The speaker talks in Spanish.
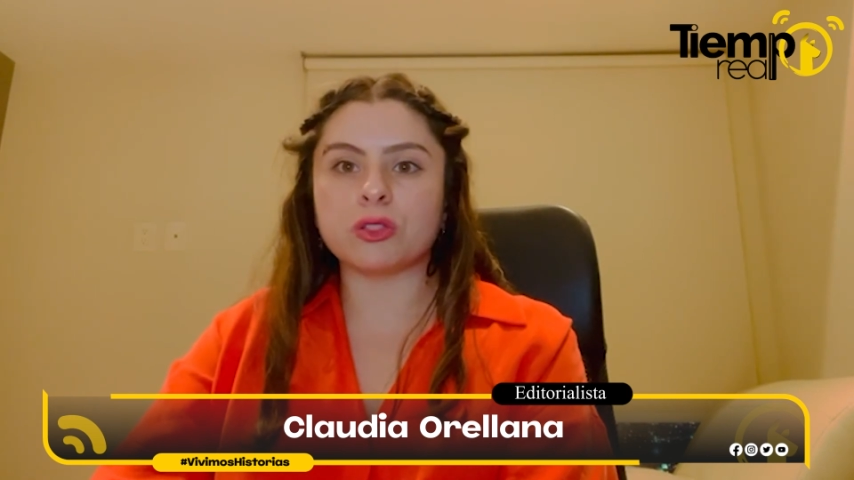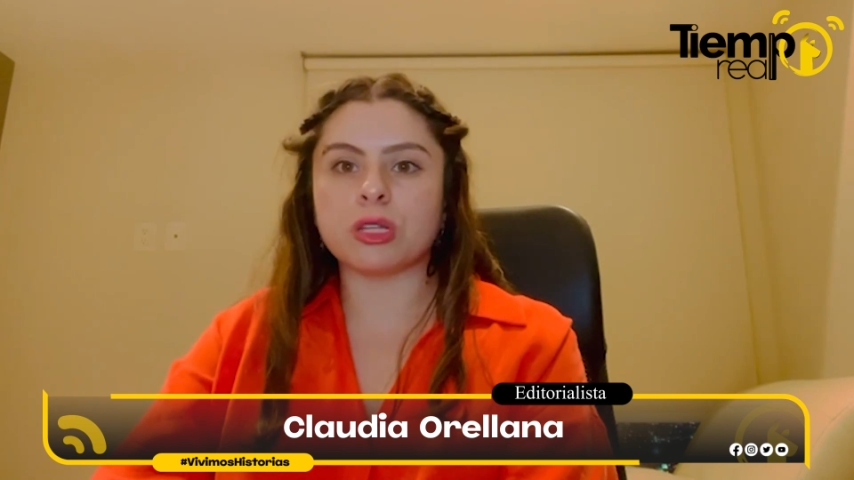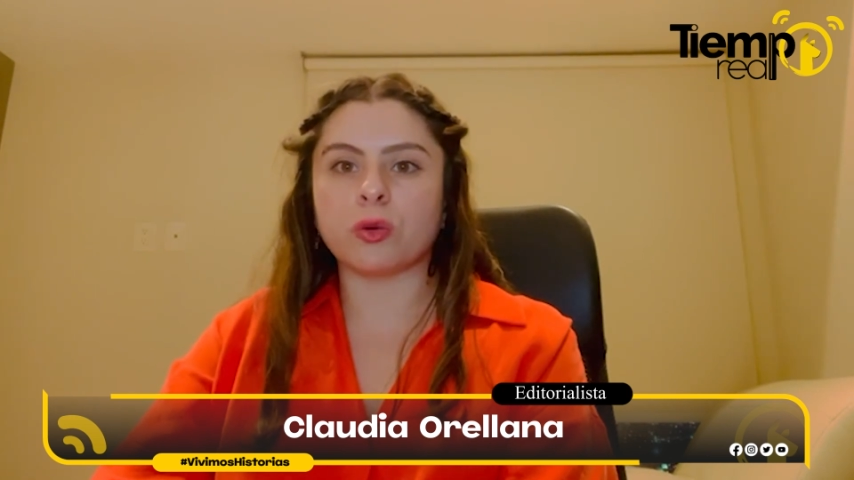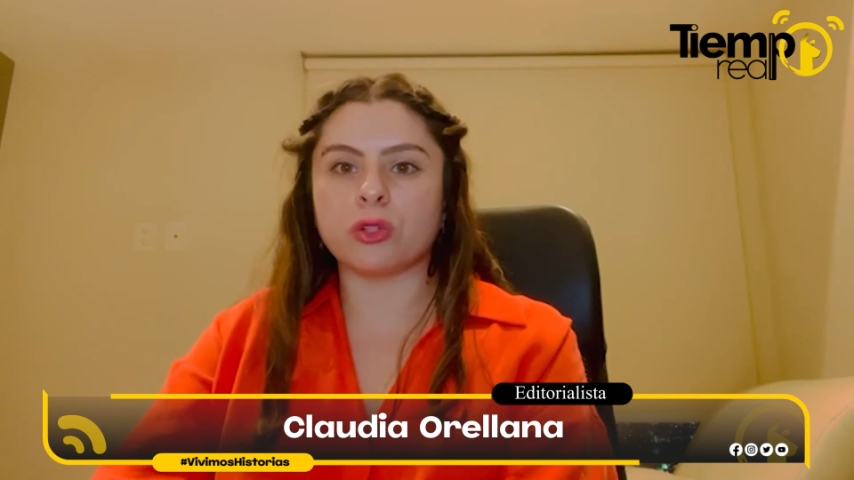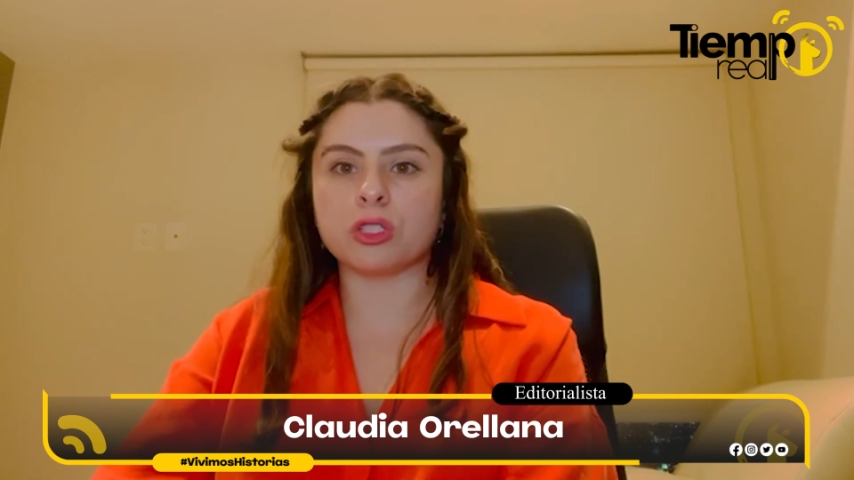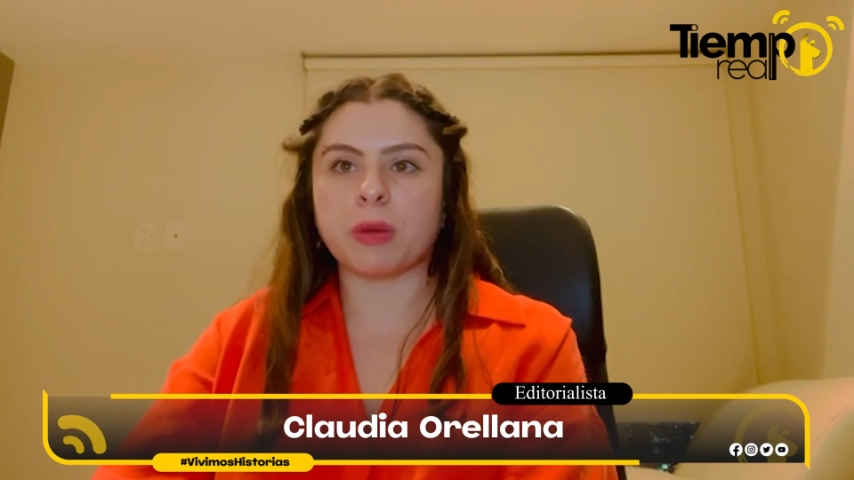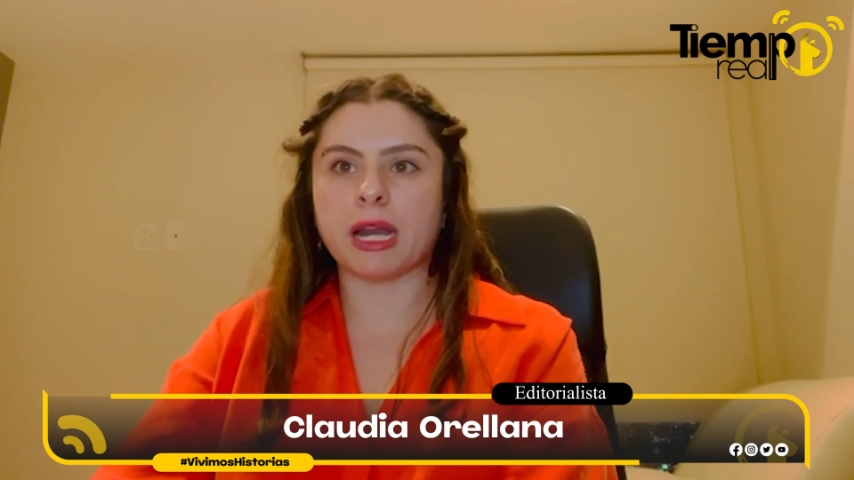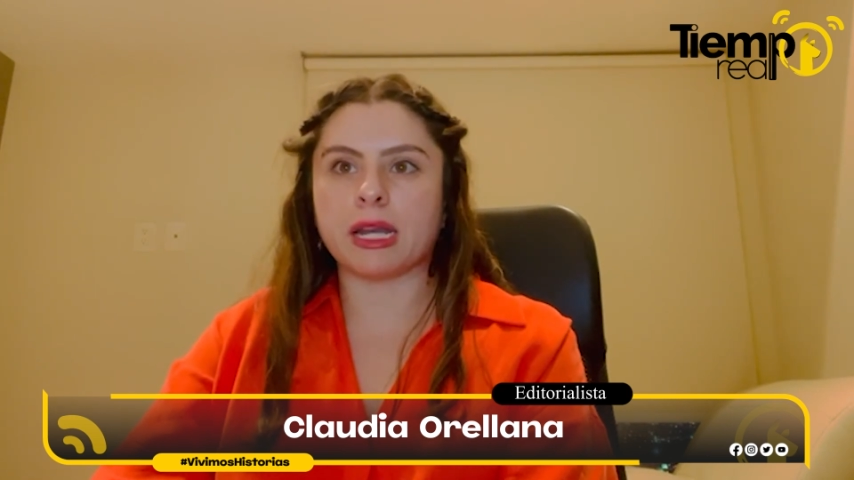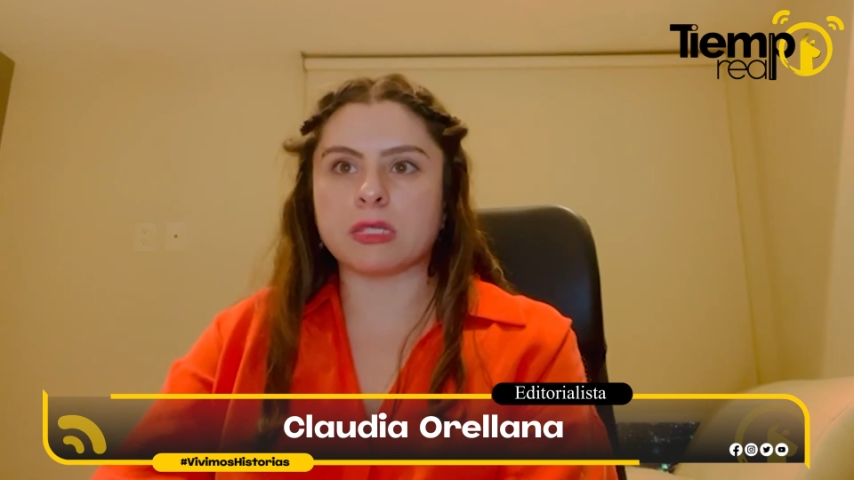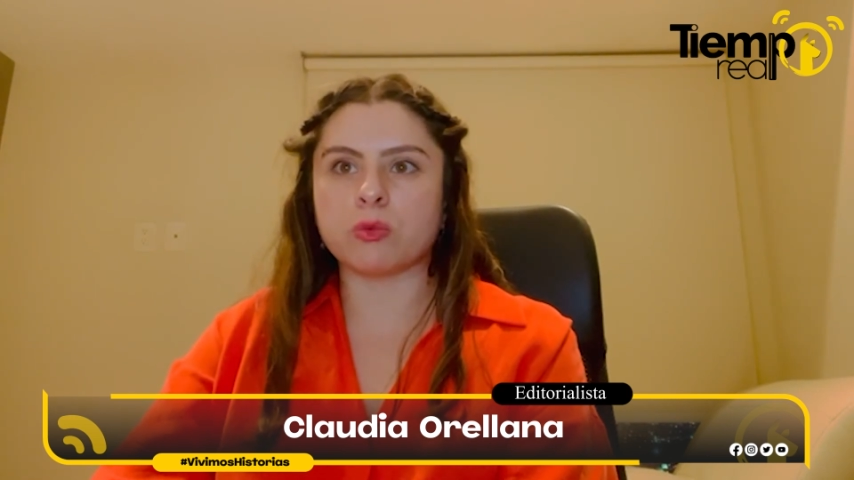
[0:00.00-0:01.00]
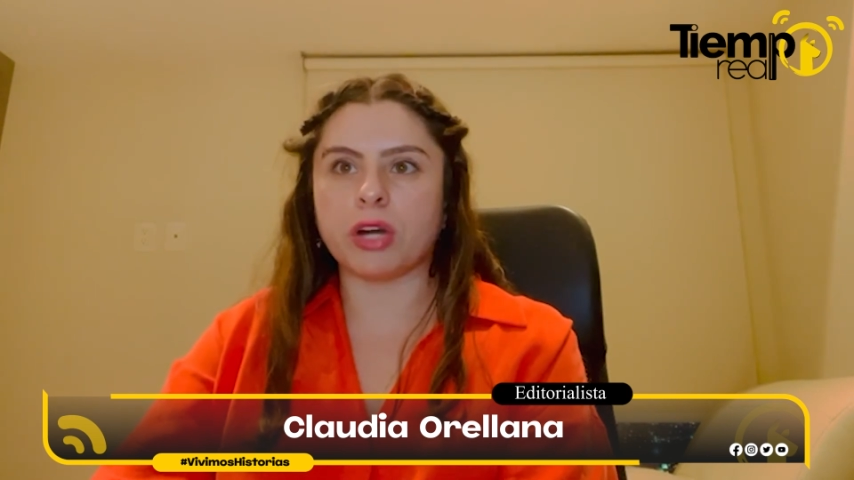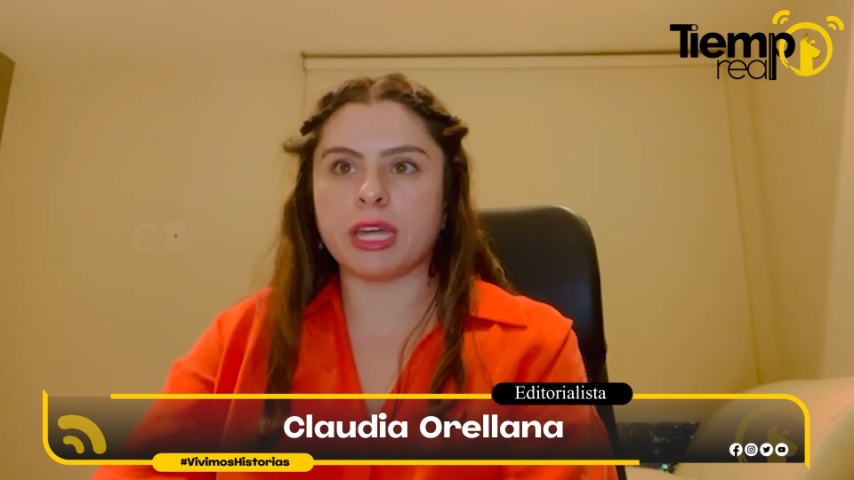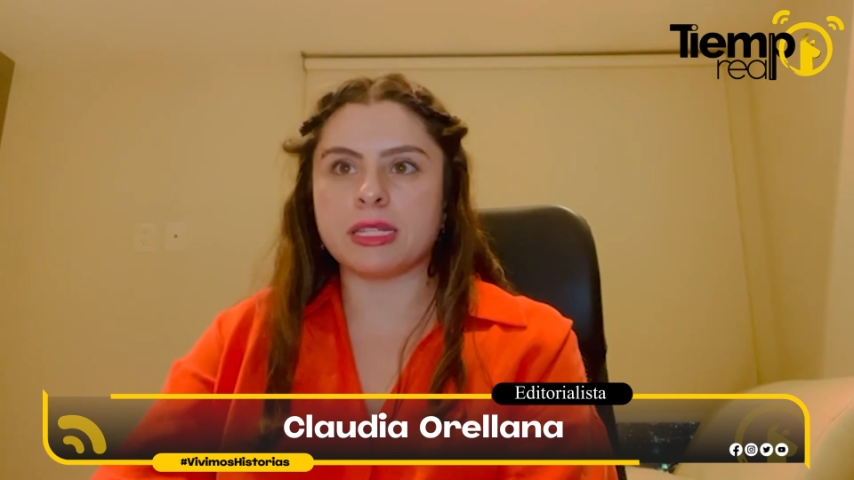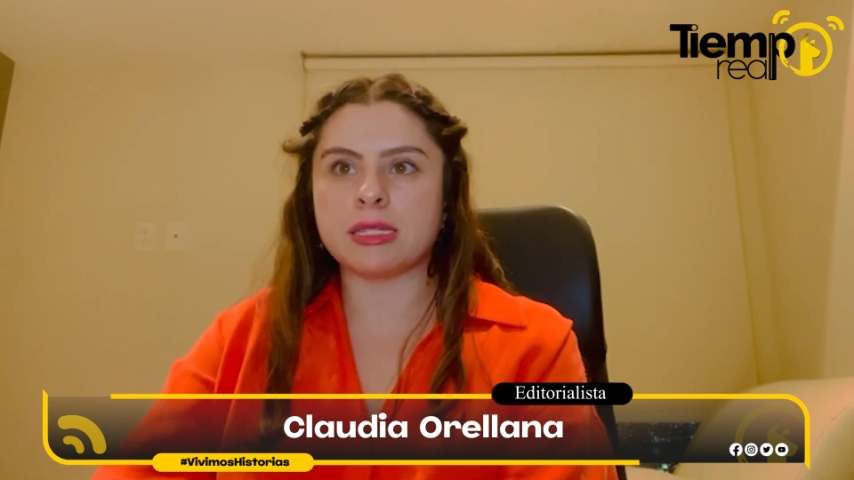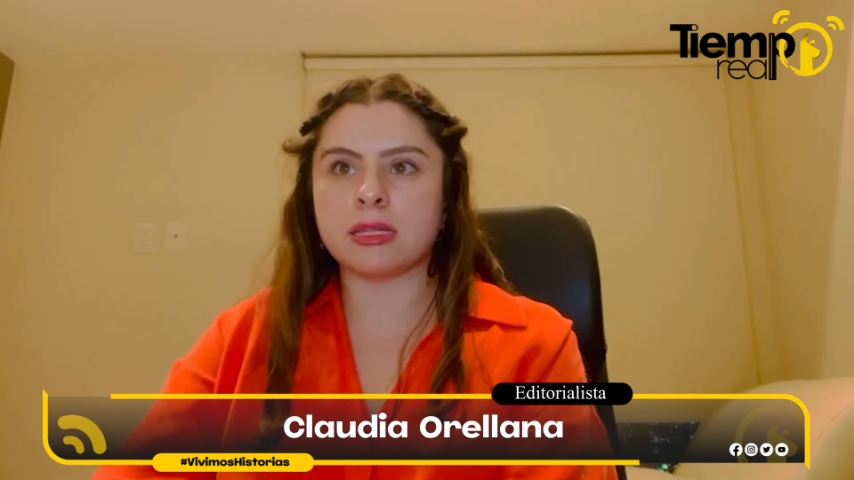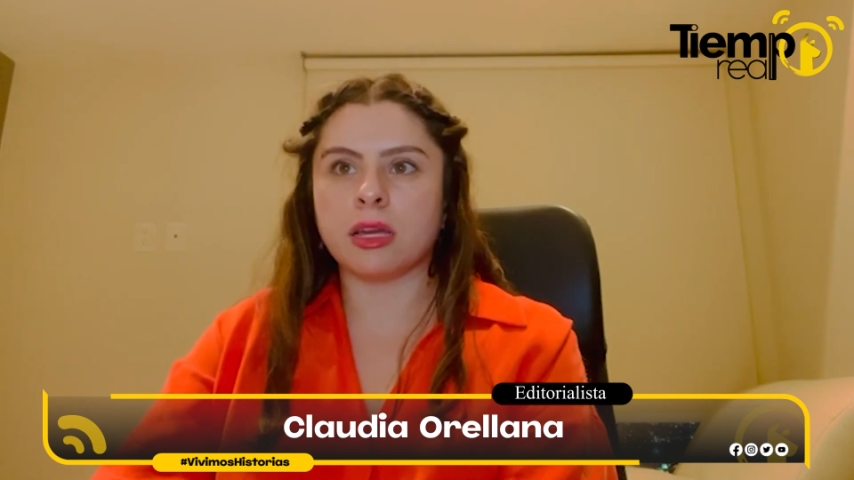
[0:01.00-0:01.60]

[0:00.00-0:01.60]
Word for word: seguros para las mujeres